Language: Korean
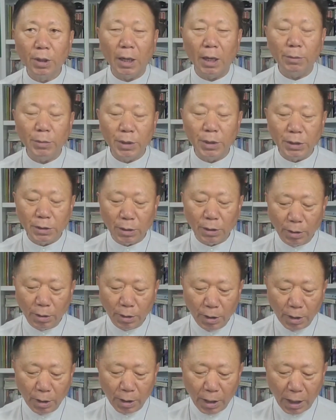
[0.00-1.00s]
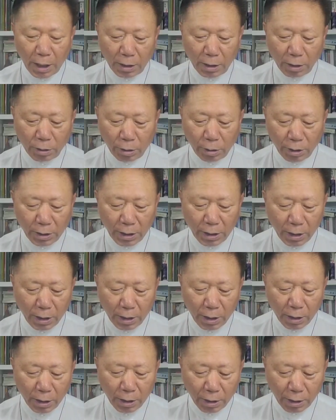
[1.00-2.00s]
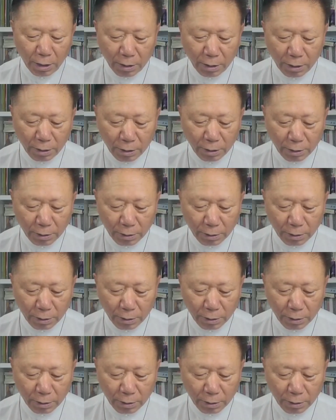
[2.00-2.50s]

하면서 아, 거기에 어,